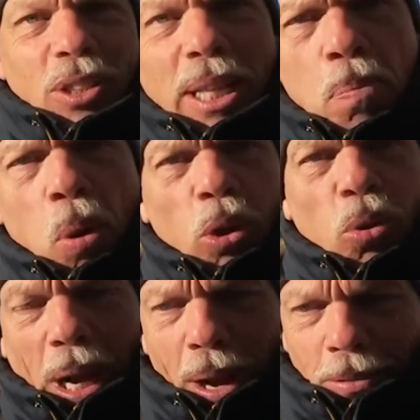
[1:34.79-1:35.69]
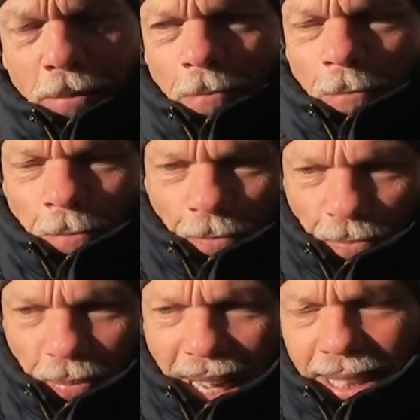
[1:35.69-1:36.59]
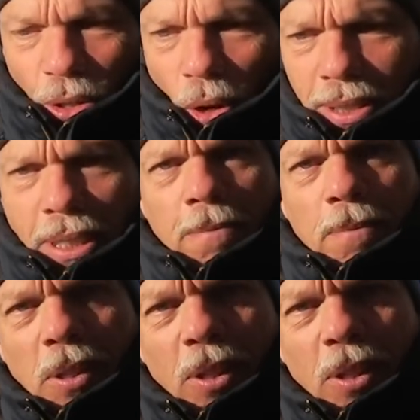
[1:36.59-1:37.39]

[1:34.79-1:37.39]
de Portugal, anteontem,